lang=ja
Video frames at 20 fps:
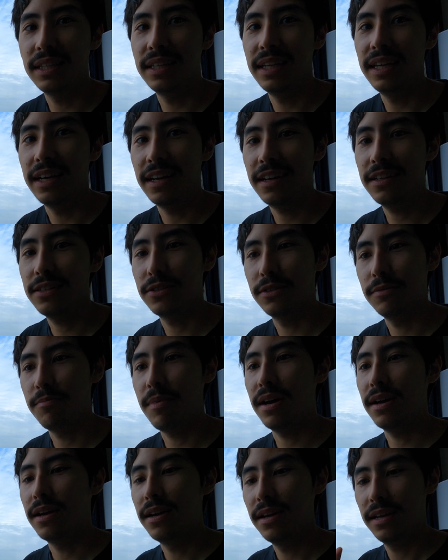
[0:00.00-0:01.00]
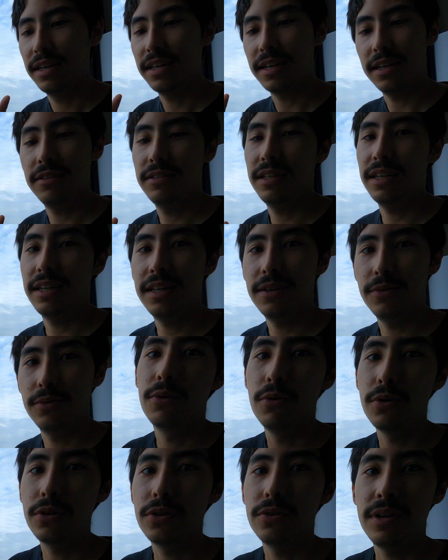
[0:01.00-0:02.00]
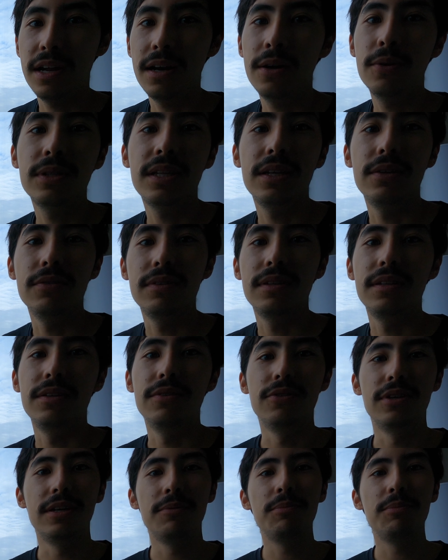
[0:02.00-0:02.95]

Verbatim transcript: てかつまあ比較的高級なホテルってい